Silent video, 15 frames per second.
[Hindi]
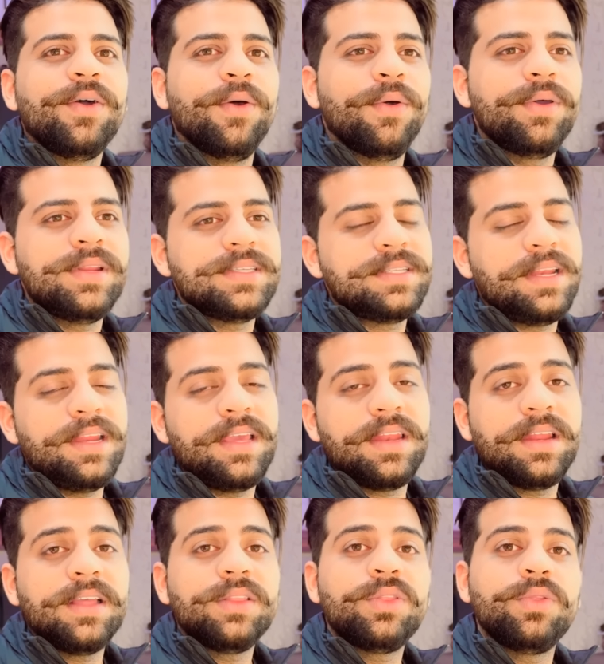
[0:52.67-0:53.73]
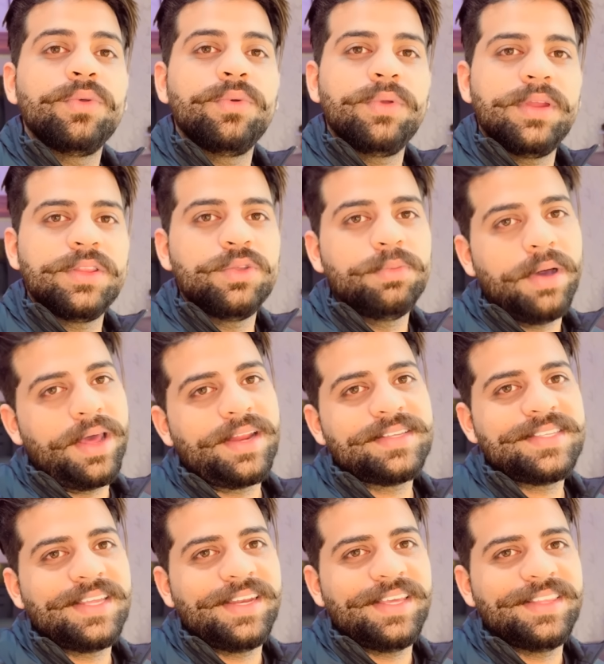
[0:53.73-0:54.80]
और इसलिए ना उन्हें दोबारा
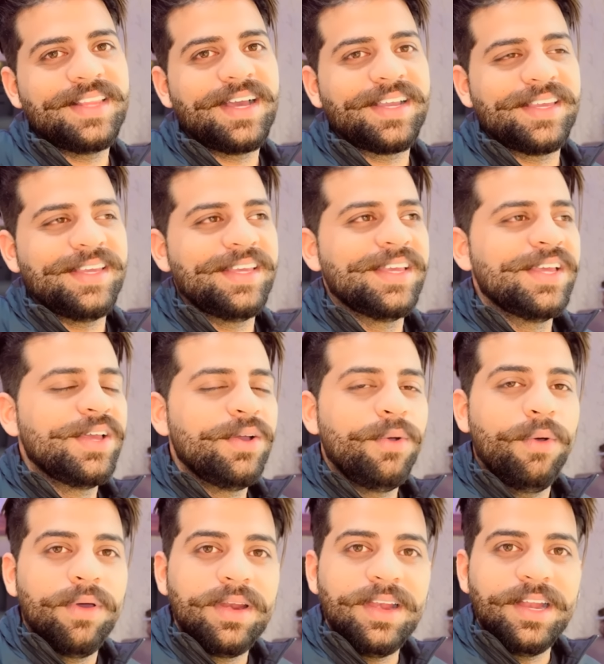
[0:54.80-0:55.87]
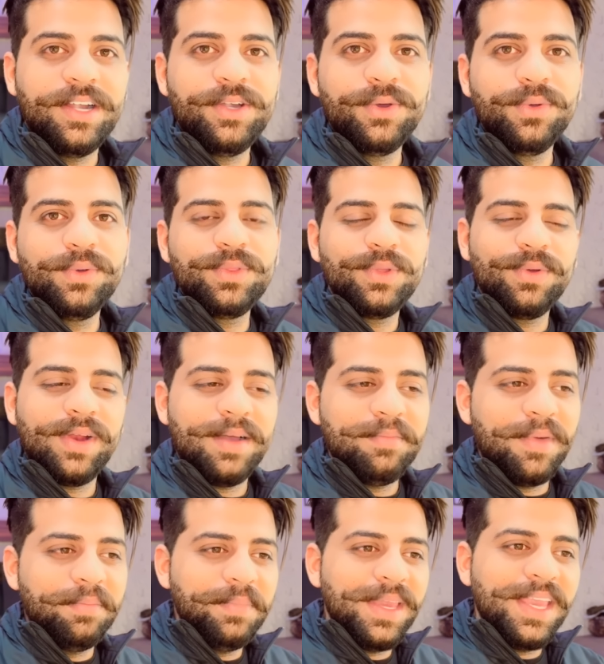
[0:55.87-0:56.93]
से नींद आ गई और लड्डू तो ना
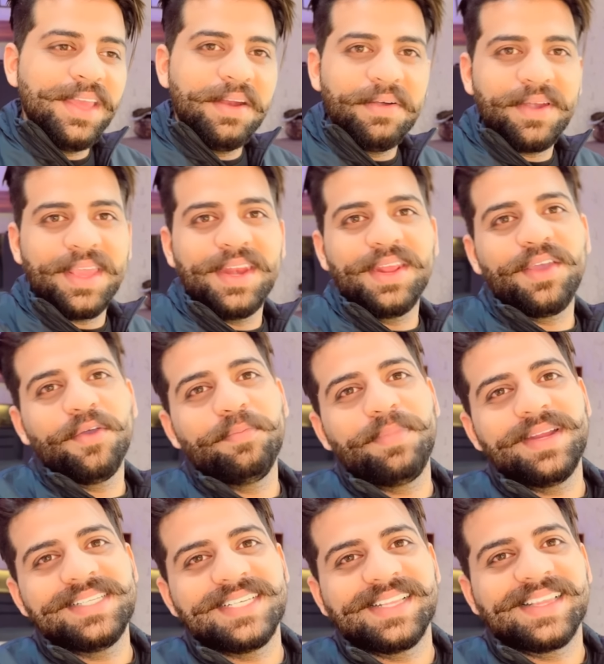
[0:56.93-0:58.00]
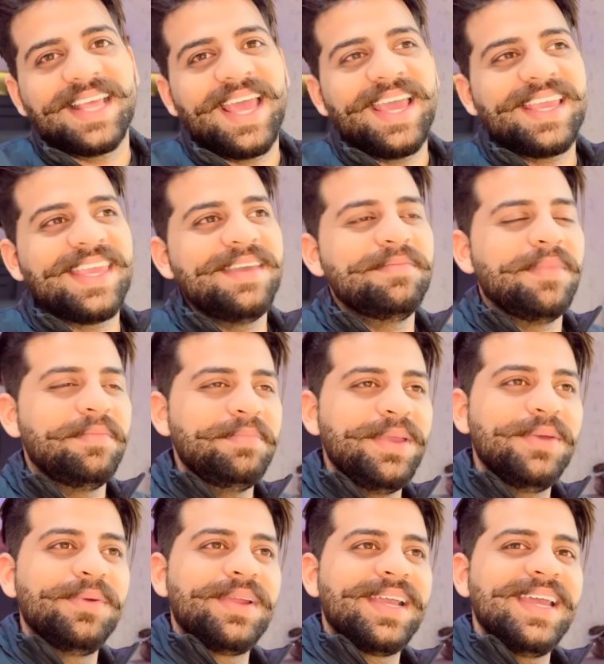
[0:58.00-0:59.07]
मम्मी के रूटीन के ऊपर चलता है कि मम्मी
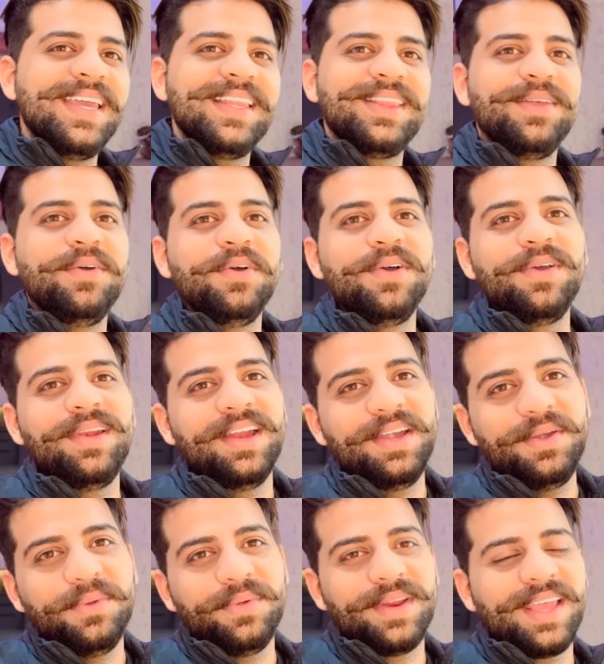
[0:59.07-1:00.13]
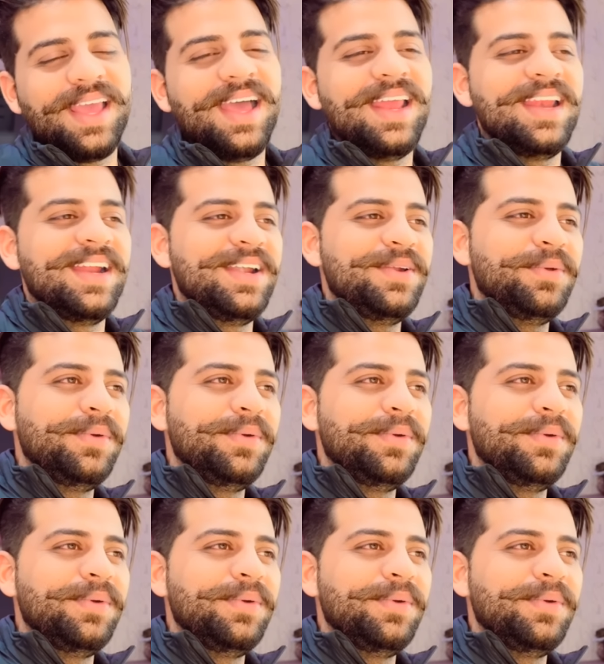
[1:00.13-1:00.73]
उठ गए तो लड्डू उठ गया लड्डू